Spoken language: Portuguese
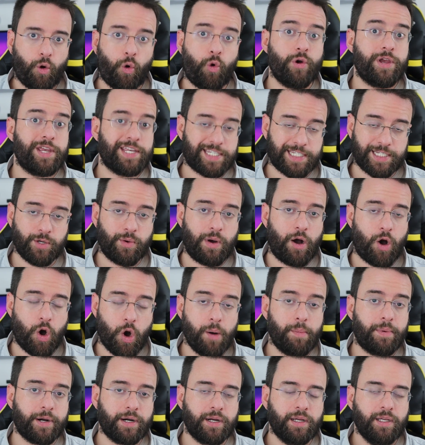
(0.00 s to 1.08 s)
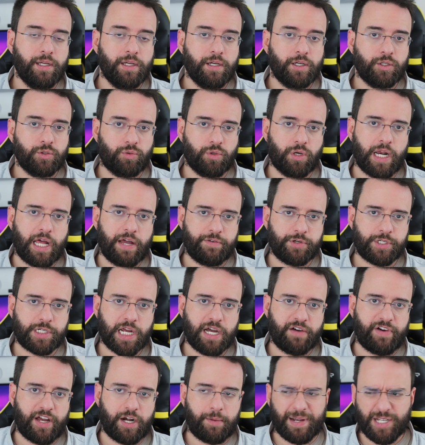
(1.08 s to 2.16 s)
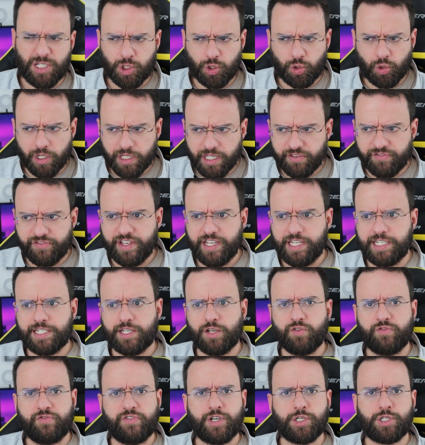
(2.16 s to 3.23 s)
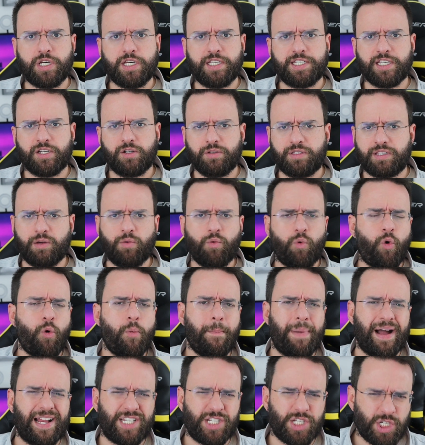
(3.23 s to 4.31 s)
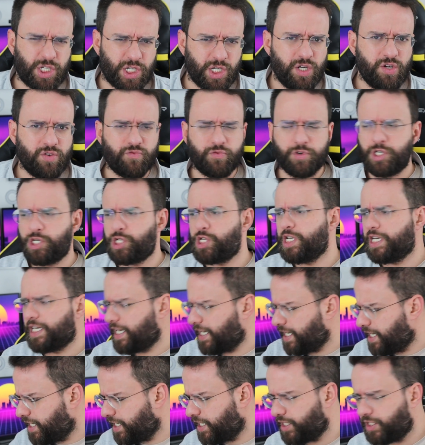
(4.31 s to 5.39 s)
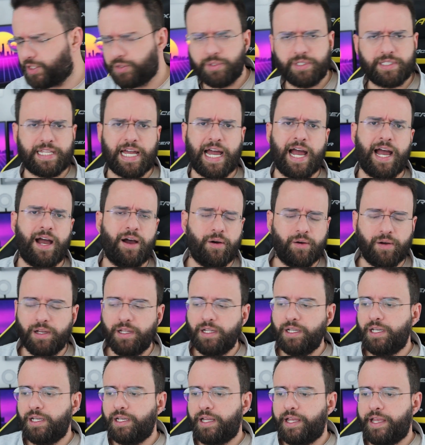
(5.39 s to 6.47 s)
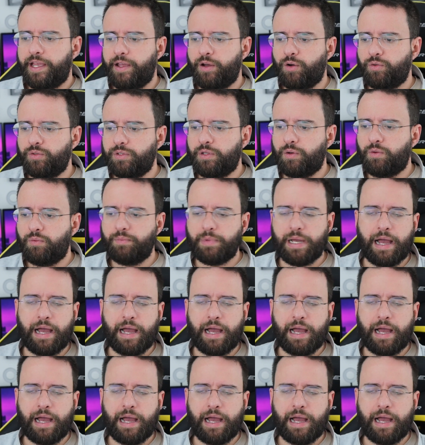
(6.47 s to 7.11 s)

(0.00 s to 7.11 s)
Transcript: conheceu a obra do Olavo de Carvalho, mas toda vez que eu vejo ele sendo tão combativo, xingando e tal, eu não.